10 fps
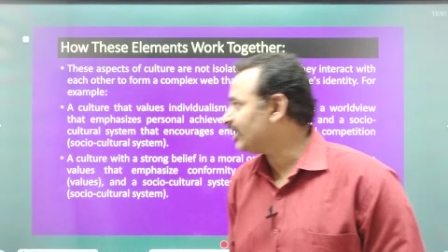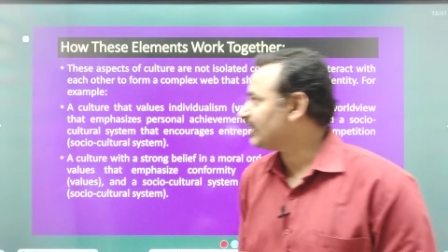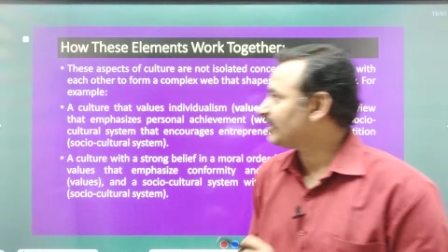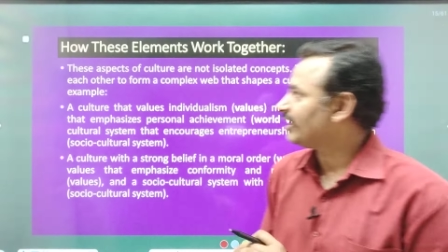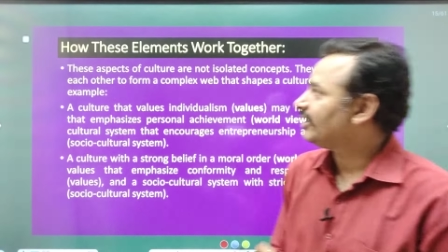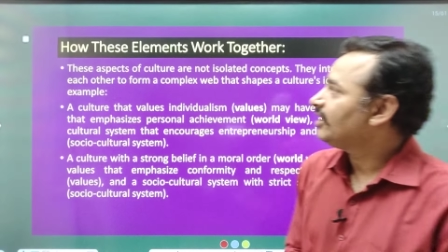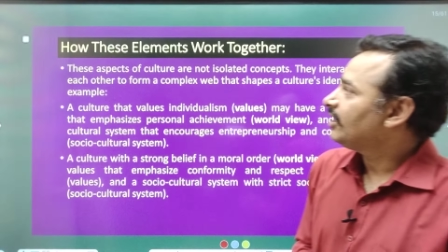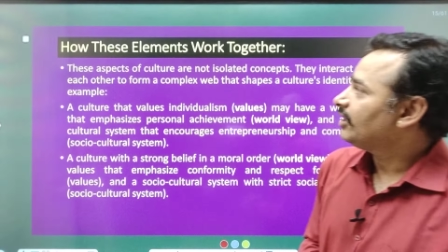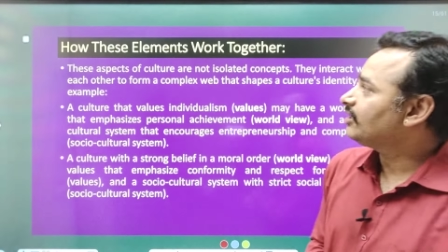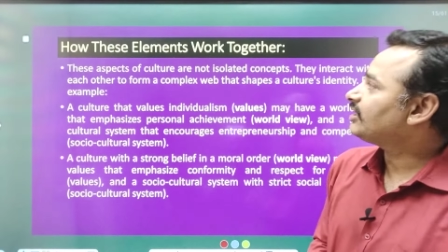आ जाते
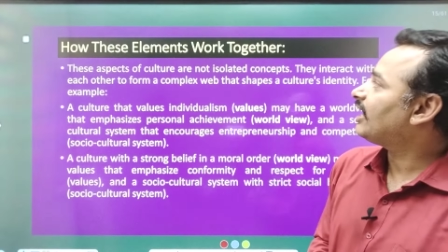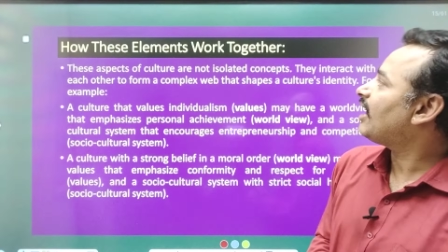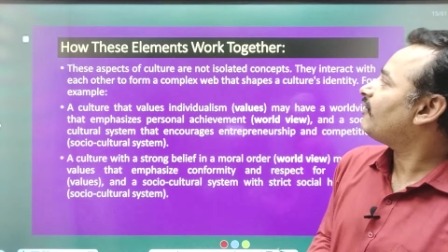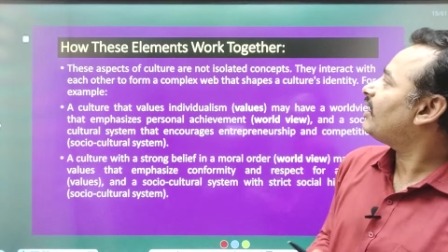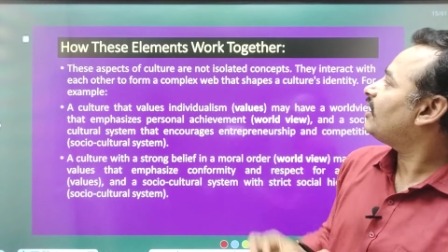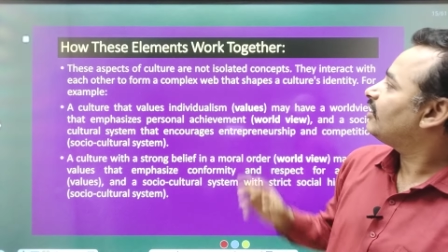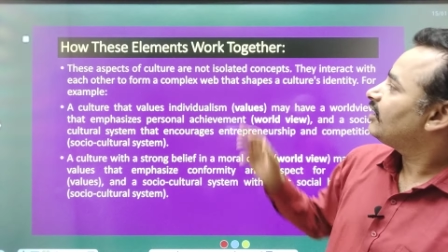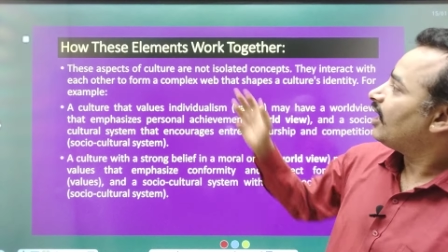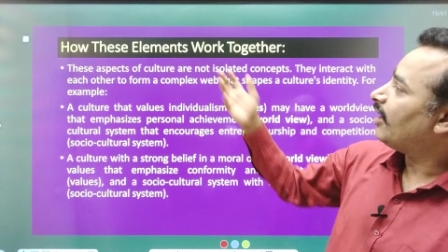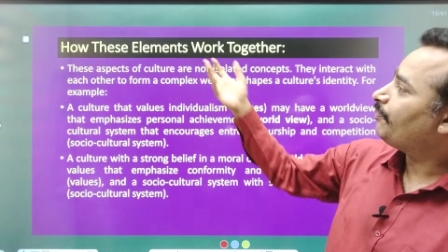हैं इसके अलावा
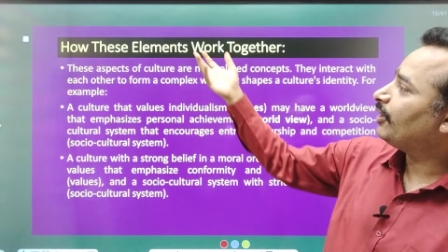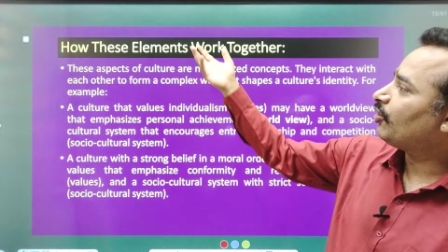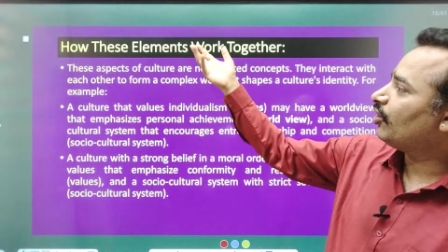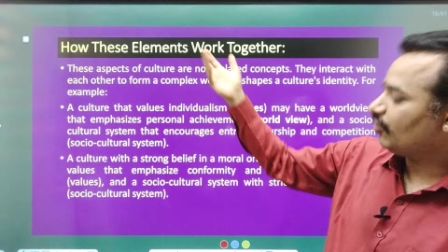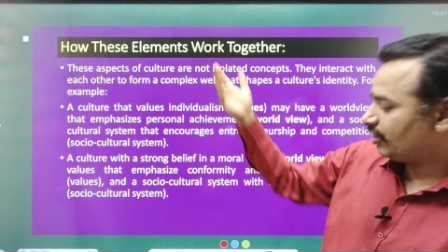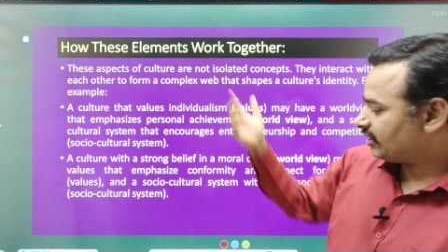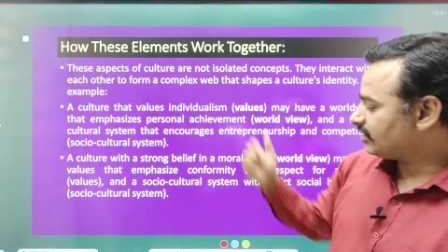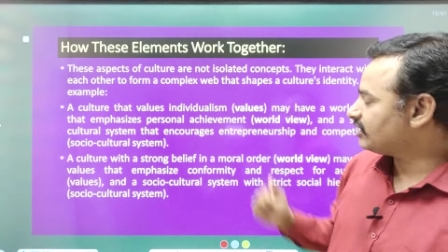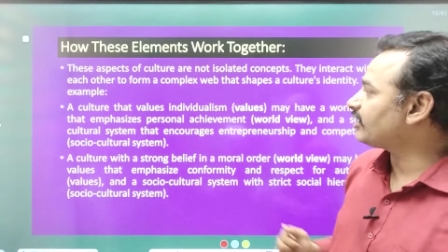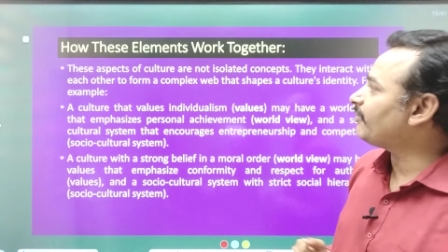अपने कौन कौन
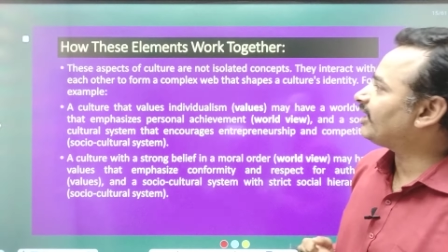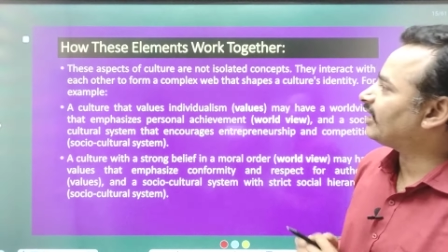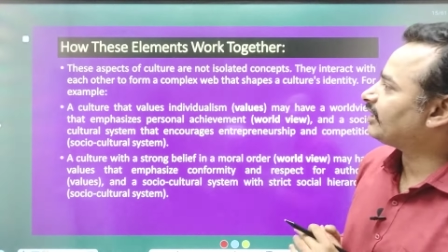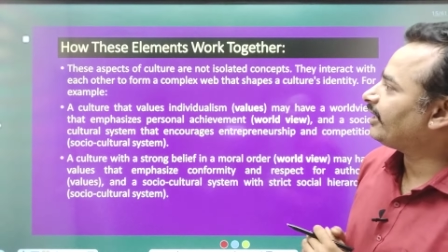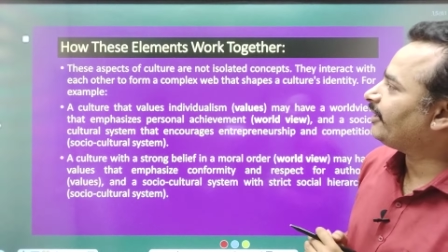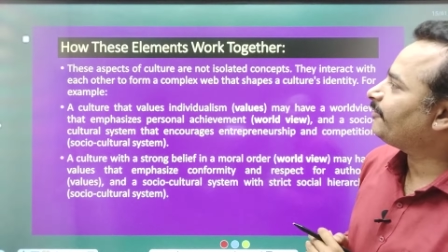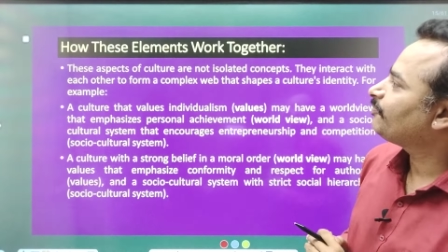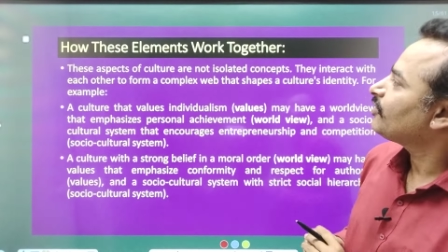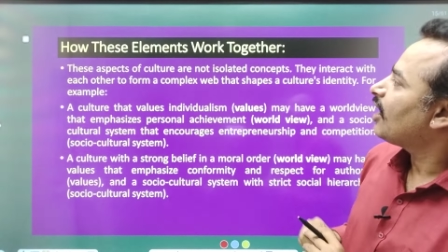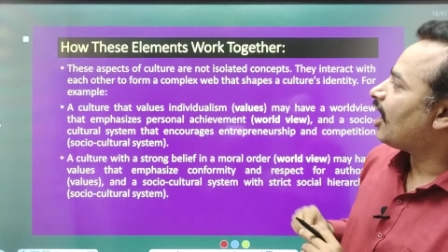से सिस्टम आ जाते
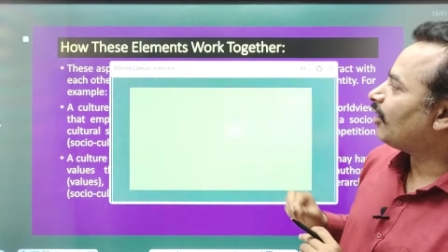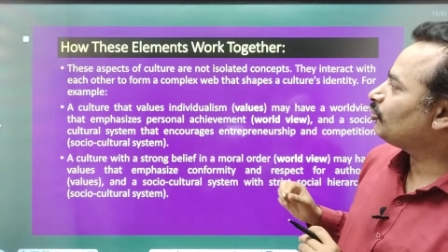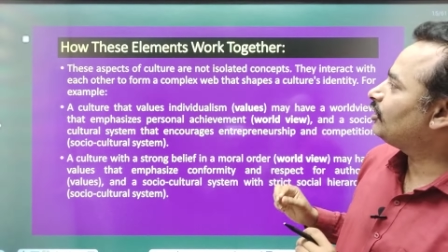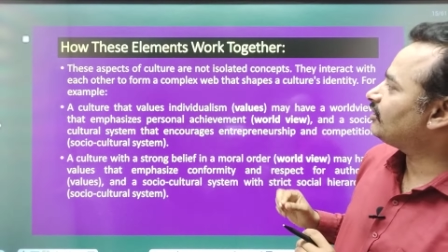हैं हाउ